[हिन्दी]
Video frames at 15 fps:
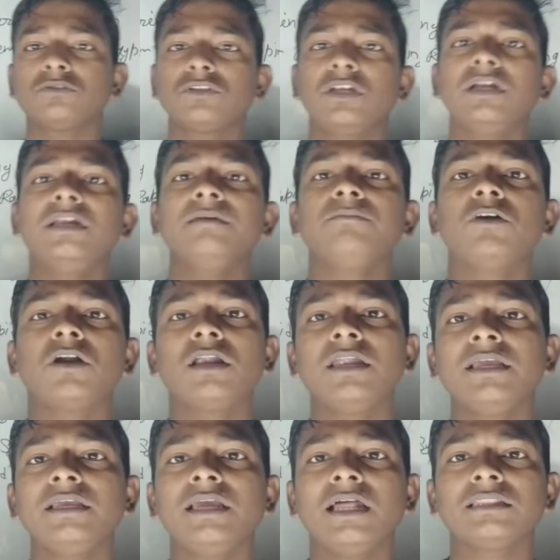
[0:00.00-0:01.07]
का रेडी
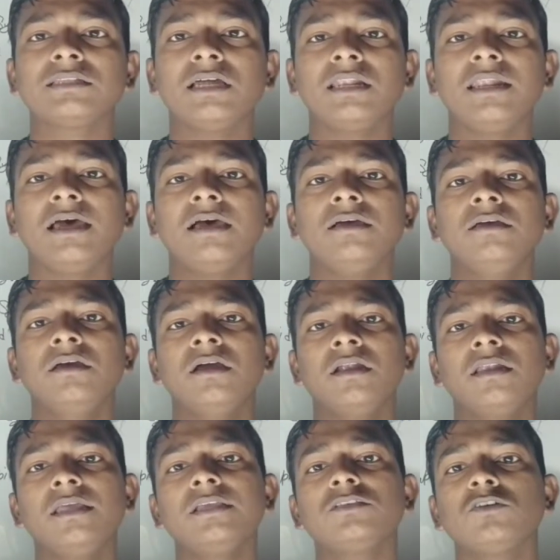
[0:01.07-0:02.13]
मॉडलिंग ज्ञात करना है
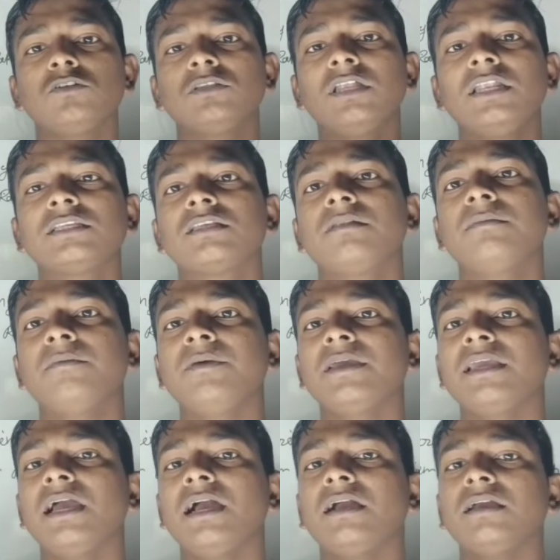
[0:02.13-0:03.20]
ठीक तो चौथे लेसन में हमें
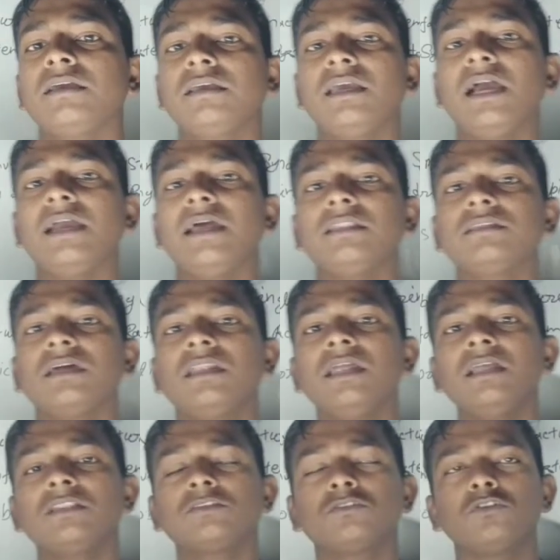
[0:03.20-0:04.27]
क्या क्या ज्ञात
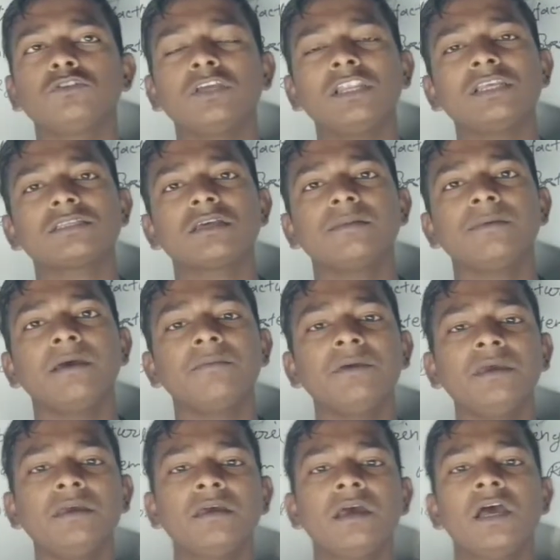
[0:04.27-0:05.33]
करना चौथे लेसन में
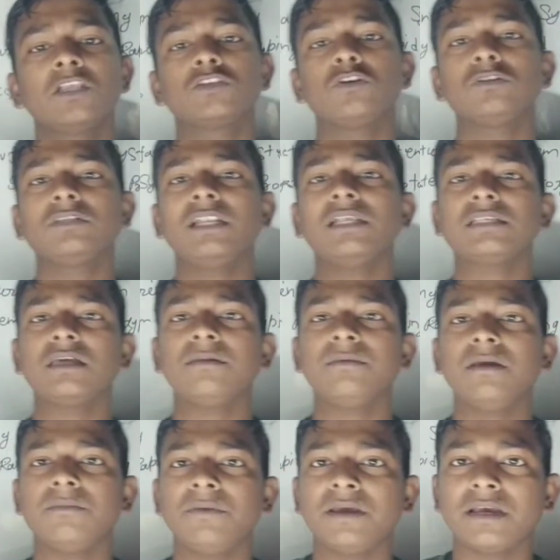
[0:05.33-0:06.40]
हमें चौथे लेसन में
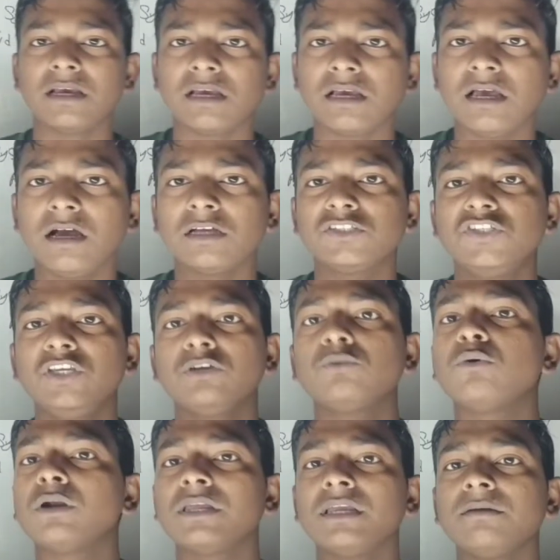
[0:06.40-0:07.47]
हमें जी
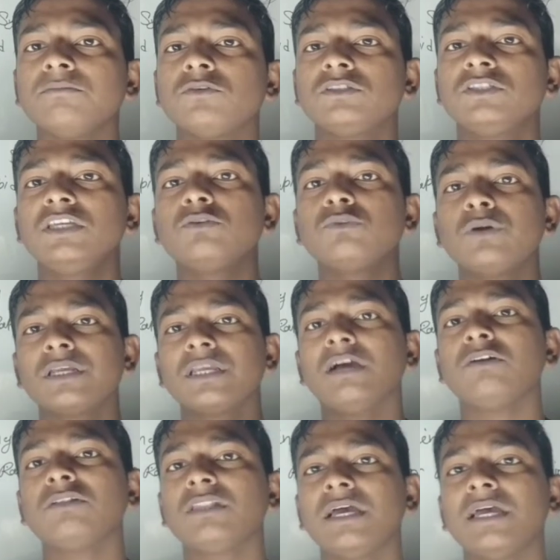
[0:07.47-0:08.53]
कोड एम जी कोड क्या
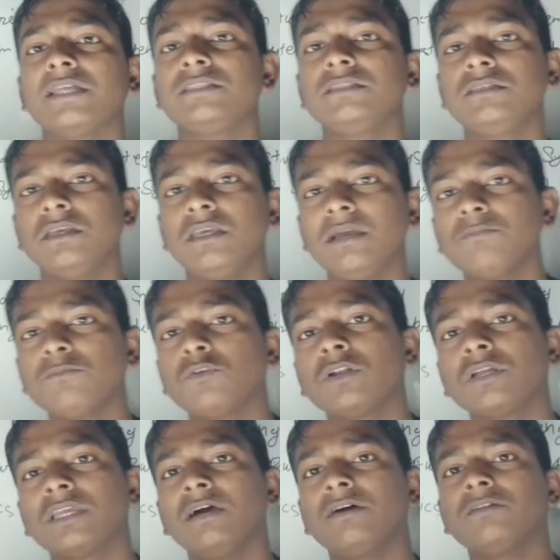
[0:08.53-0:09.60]
होता है एम
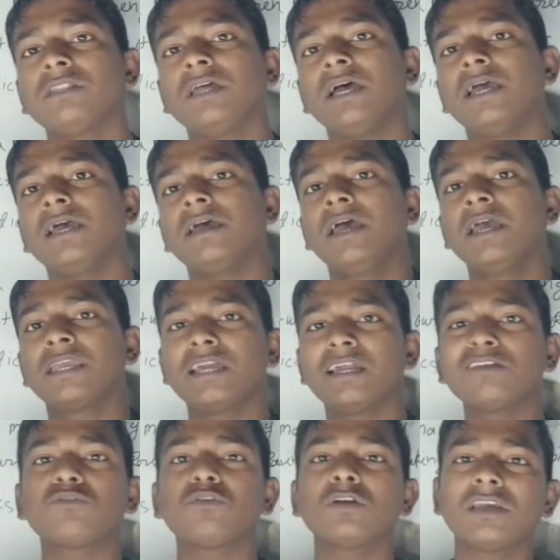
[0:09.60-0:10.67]
कोड क्या होता है
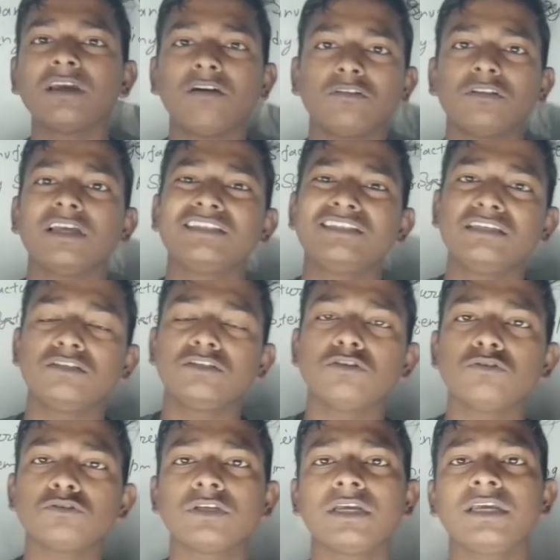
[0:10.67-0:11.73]
एन कोड क्या होता है जी
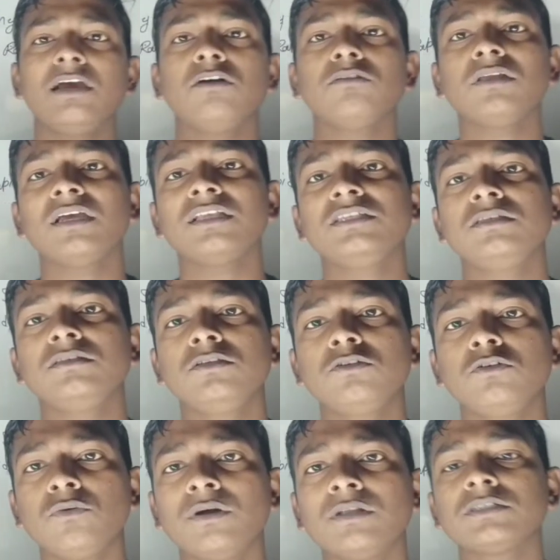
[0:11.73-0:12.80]
जीरो से क्या होता है जी
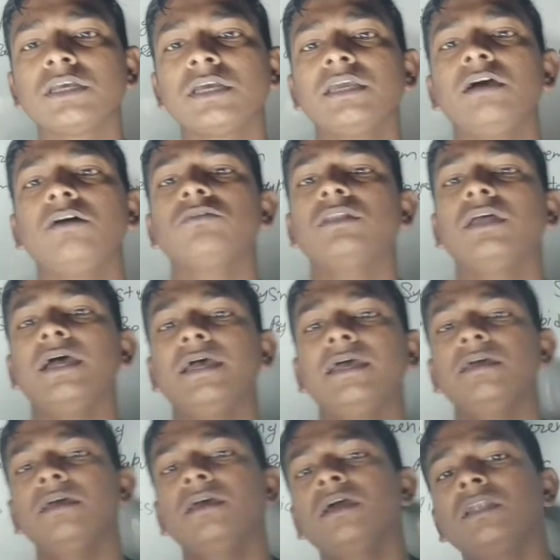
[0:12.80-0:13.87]
जीरो वन से क्या होता है
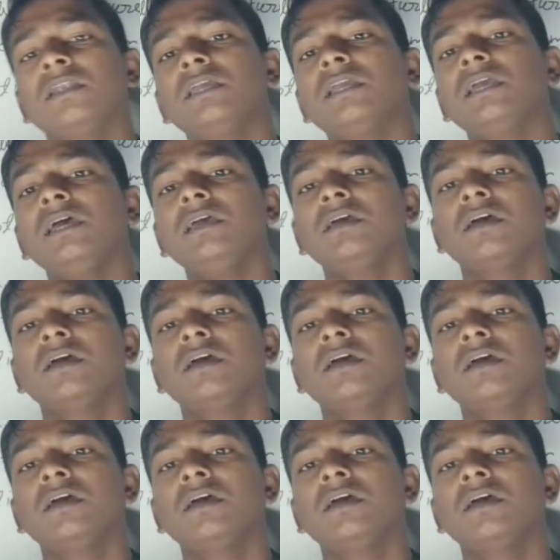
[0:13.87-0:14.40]
ठीक है